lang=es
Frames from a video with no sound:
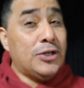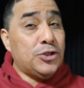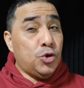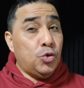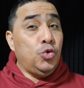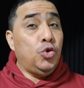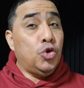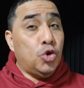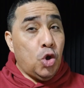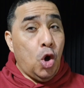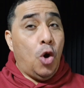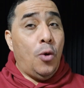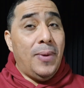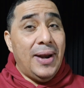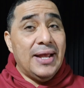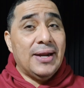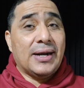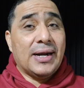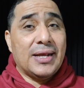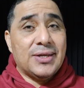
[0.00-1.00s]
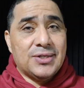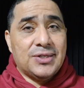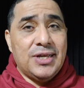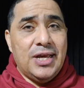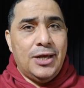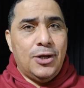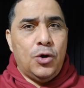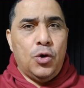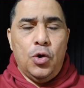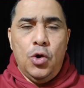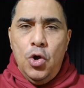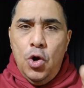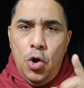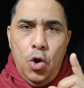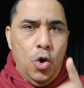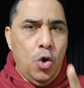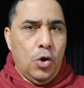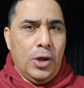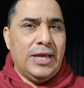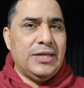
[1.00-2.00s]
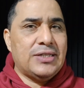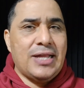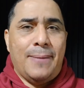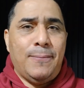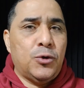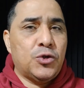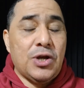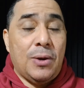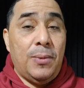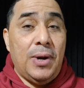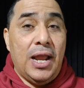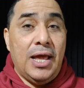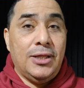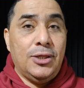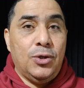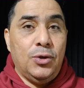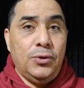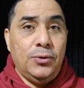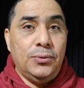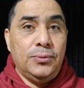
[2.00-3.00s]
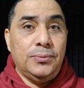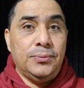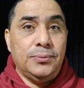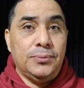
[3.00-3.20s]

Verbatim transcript: es un doble rasero lo que estamos hablando?